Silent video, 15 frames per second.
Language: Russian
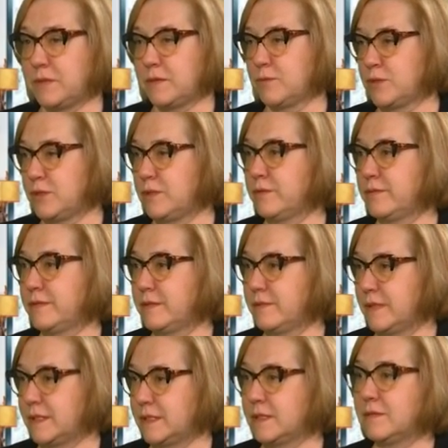Потому что оно
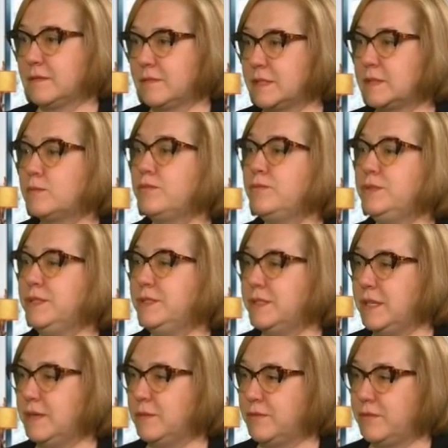вызывается
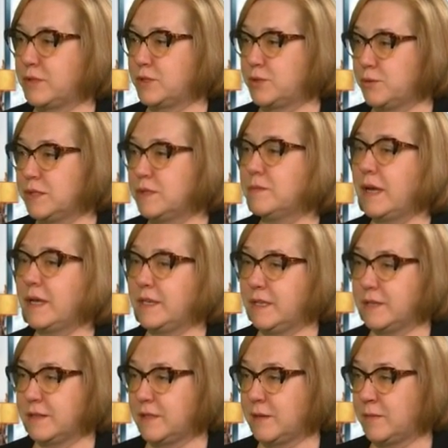возбудителем, инфекционным
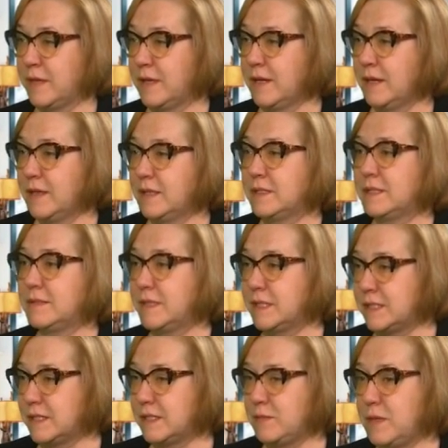агентом.
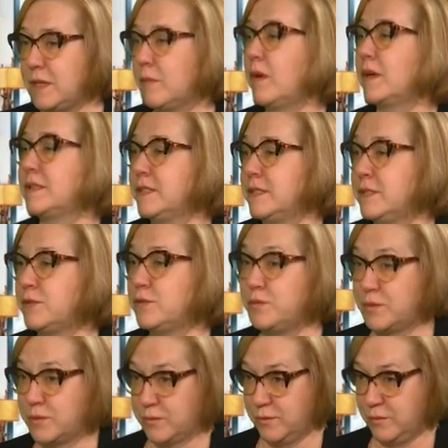Называется это микобактерия
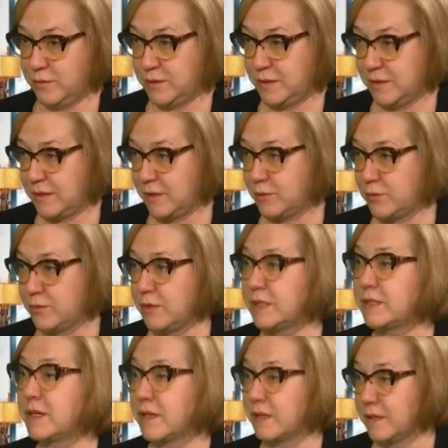туберкулеза, которую
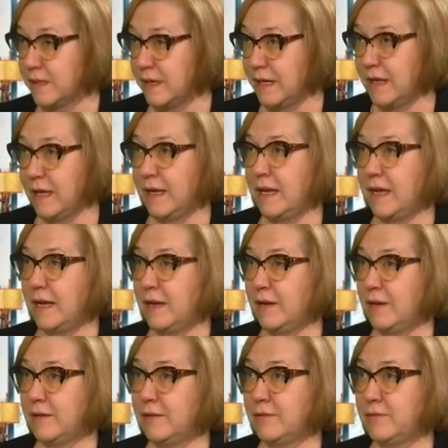открыл
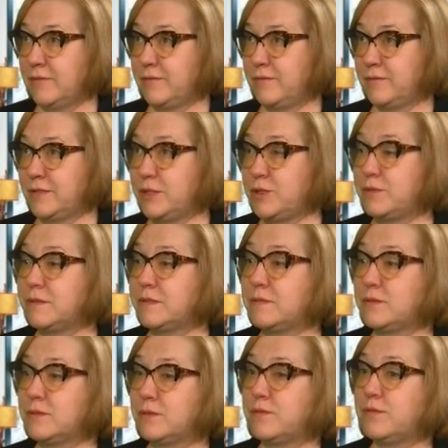а, в
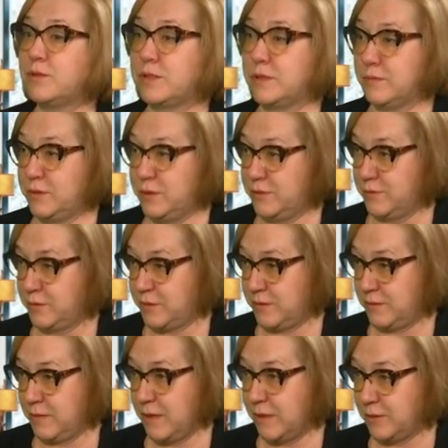
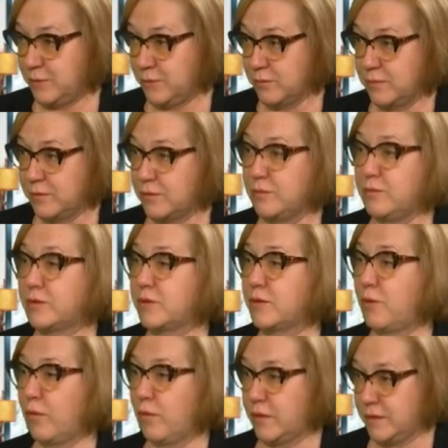1884 году Роберт
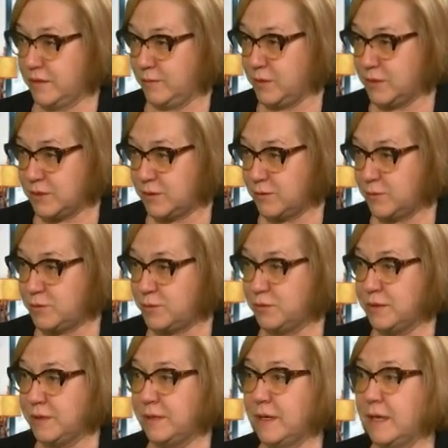Кох, немецкий угу.
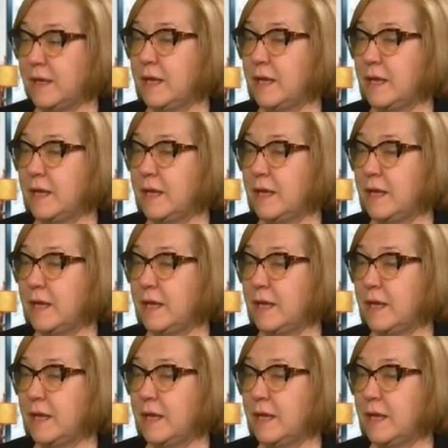ученый.